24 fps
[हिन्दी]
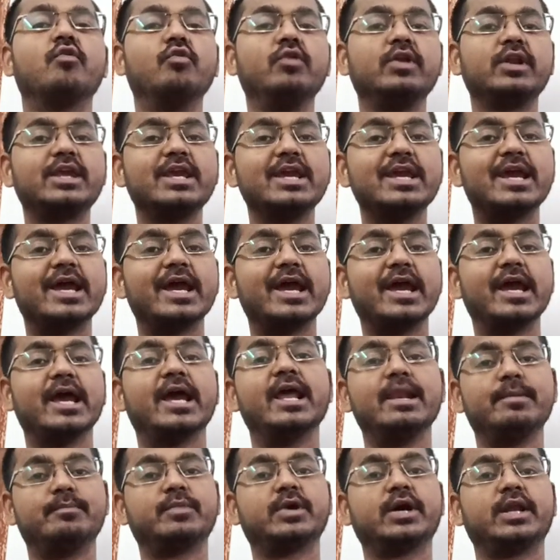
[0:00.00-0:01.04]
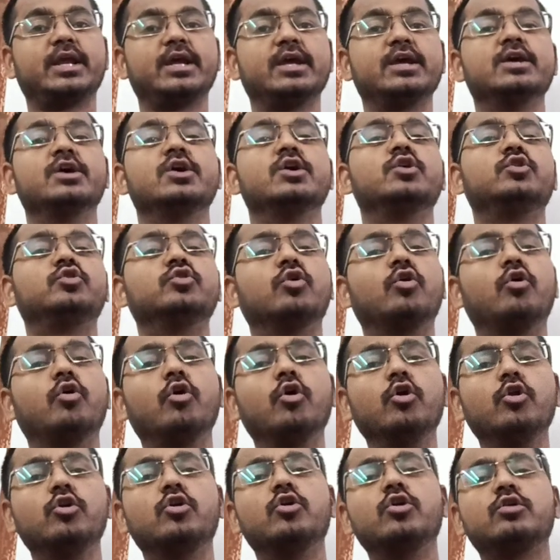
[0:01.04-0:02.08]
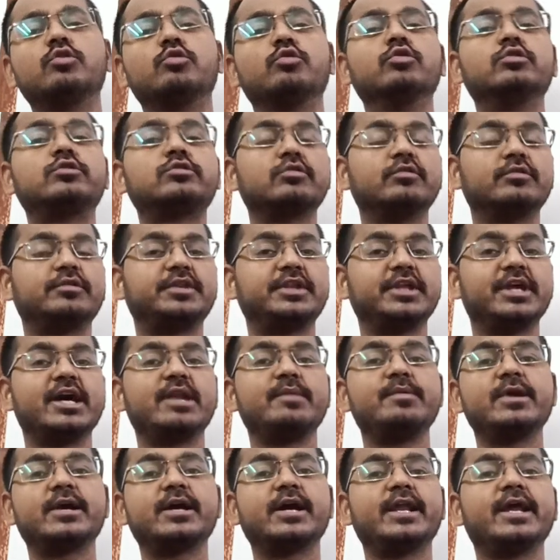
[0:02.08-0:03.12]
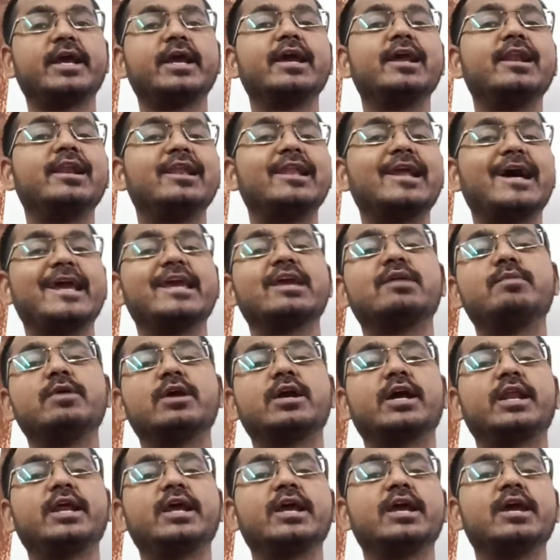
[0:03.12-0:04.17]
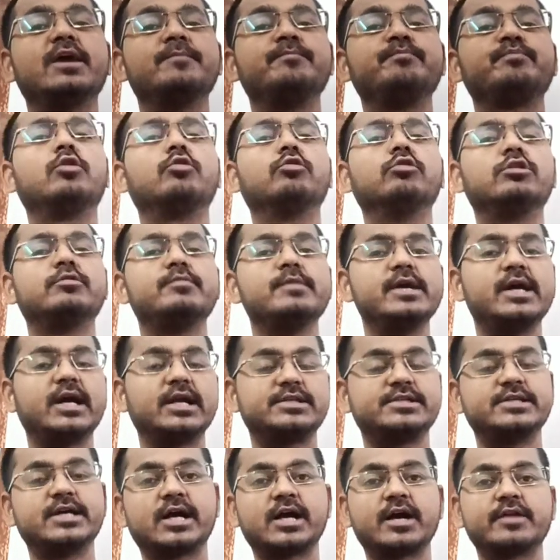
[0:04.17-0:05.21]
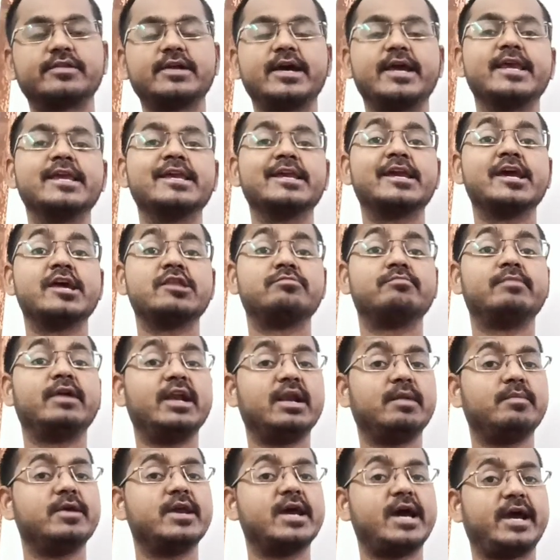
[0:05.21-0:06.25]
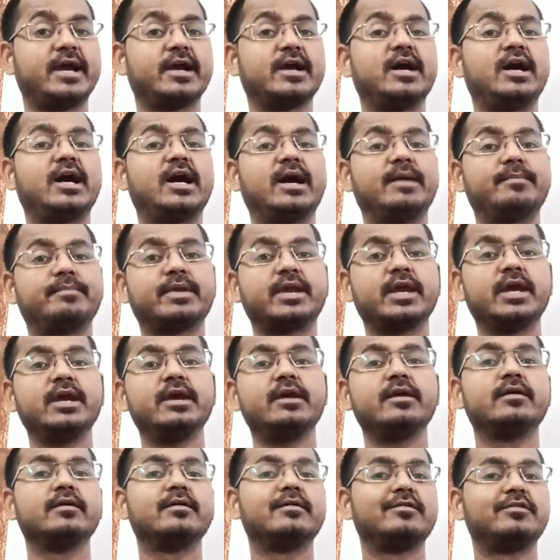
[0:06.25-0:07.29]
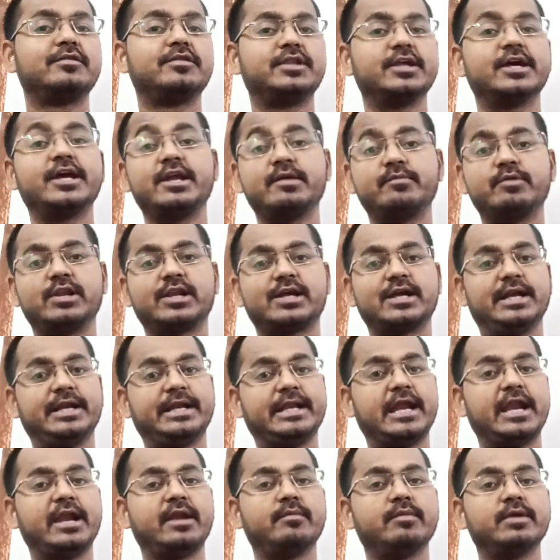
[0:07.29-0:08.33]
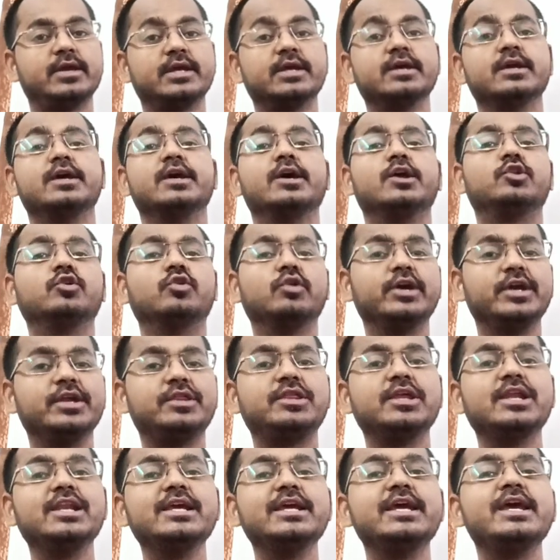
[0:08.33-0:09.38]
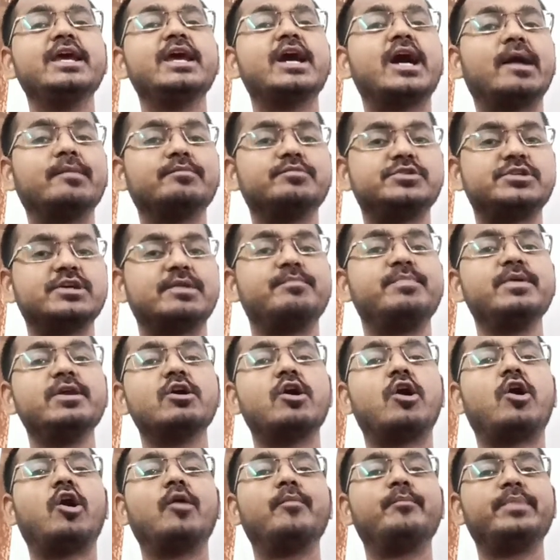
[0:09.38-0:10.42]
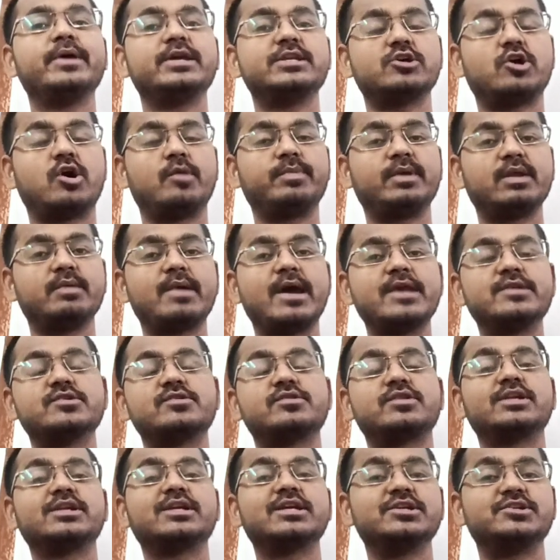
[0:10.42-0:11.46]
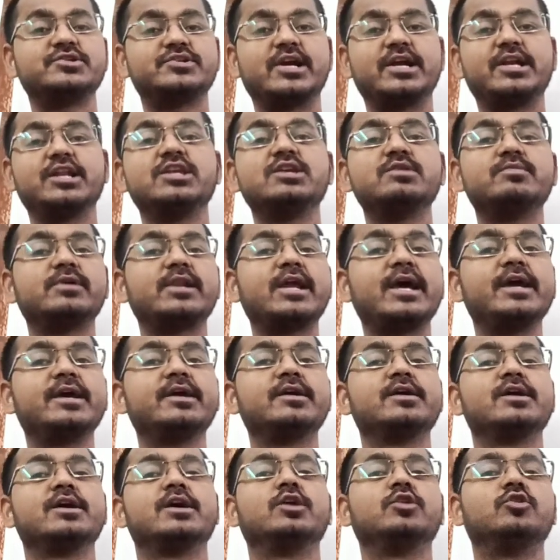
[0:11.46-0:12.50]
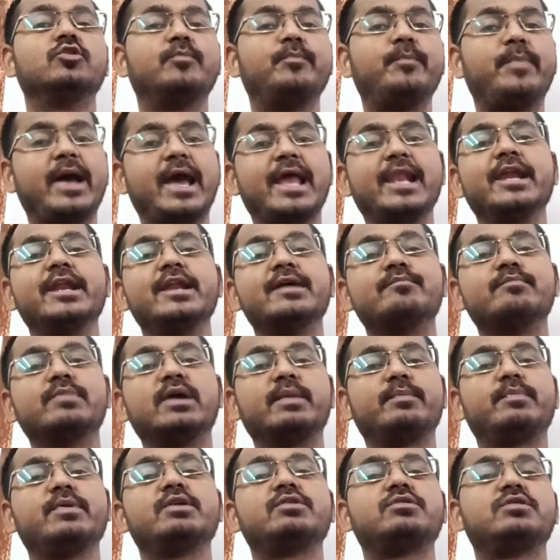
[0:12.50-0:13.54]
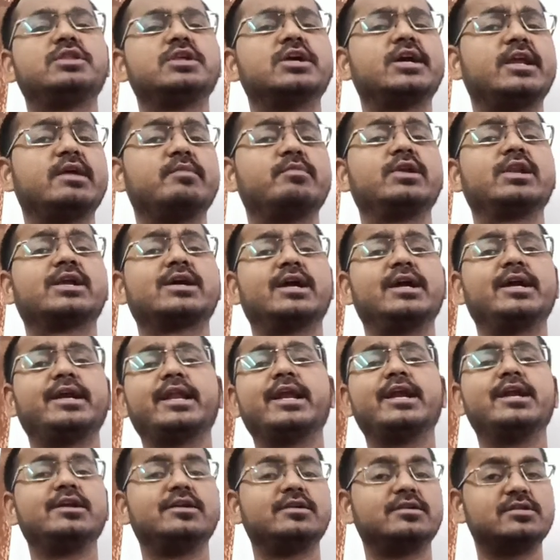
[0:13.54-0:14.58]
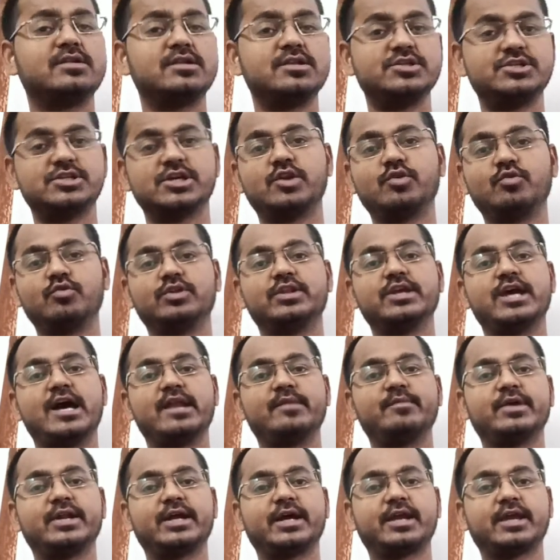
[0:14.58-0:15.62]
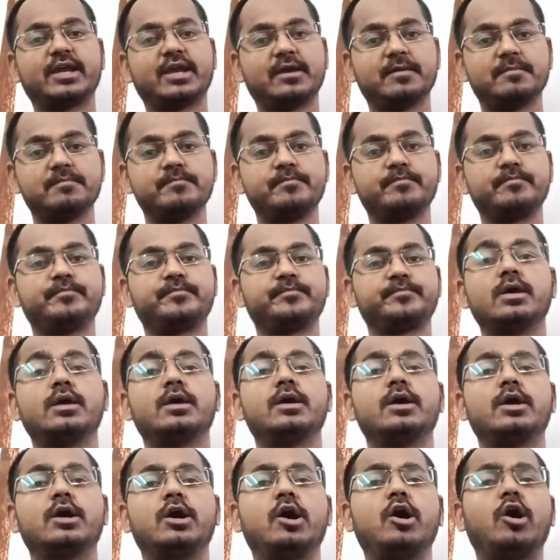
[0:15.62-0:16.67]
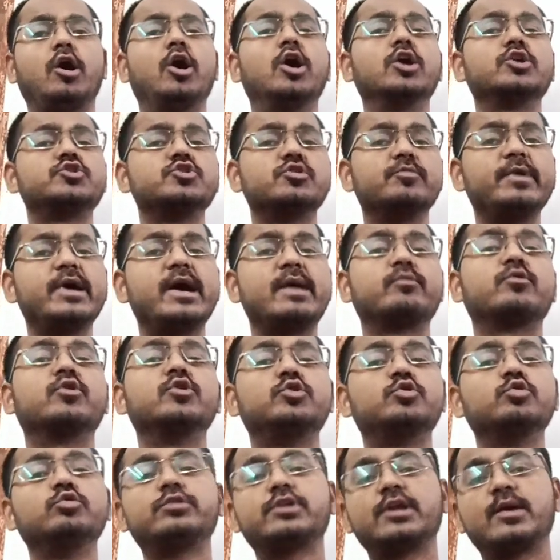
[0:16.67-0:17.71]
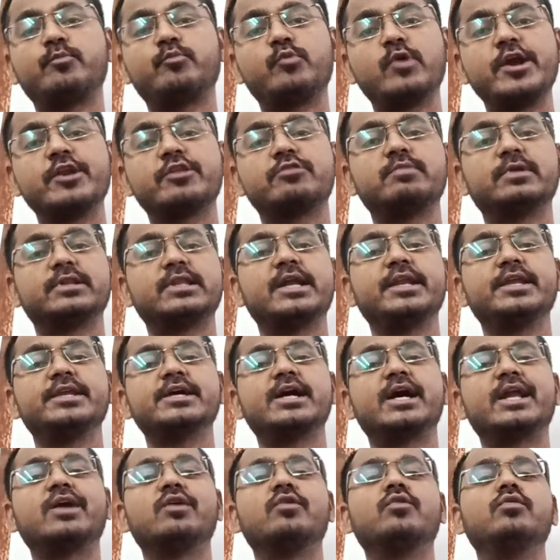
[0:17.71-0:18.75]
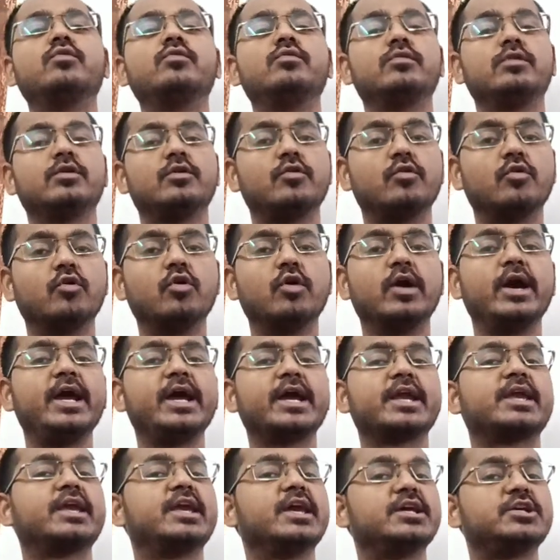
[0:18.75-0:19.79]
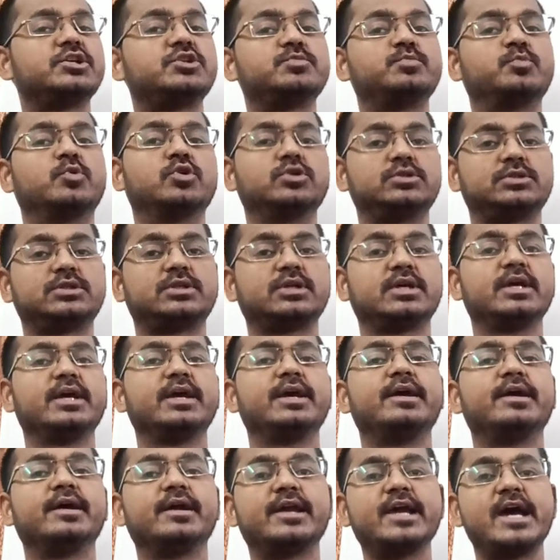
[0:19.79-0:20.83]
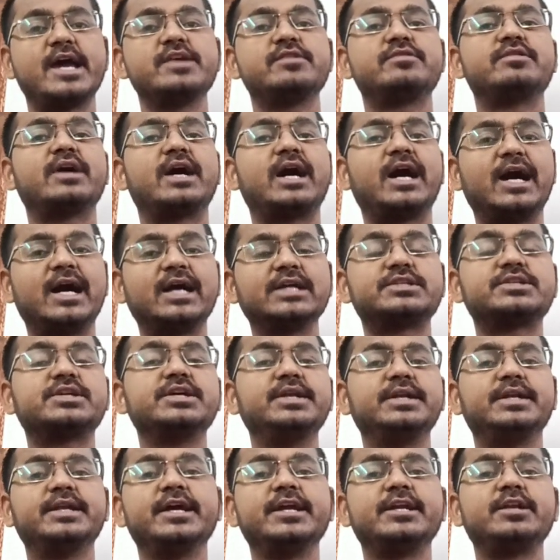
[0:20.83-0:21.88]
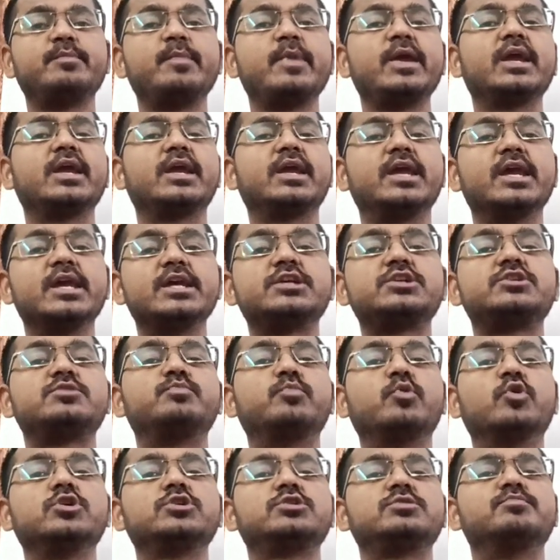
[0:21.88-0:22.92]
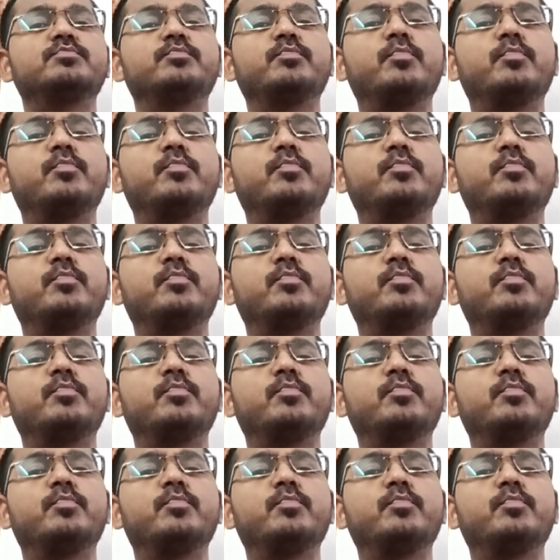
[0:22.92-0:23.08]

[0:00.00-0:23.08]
उनकी हेल्प करे तो वो लोग उसको शेयर भी करेंगे लाइक भी करेंगे उसमें अच्छा खासा इंगेजमेंट भी आएगा आपके शेयरेबल कंटेंट में तो इसीलिए अब जब भी ऑफ पेज ऑप्टिमाइजेशन की स्ट्रेटेजी बनाए तो पहले नंबर पे शेयरेबल कंटेंट जरूर ध्यान में रखें और जो मैं आपको दूसरा पॉइंट्स बताने जा रहा हूं वो है गेस्ट पोस्ट गाइस आज की डेट में गेस्ट पोस्ट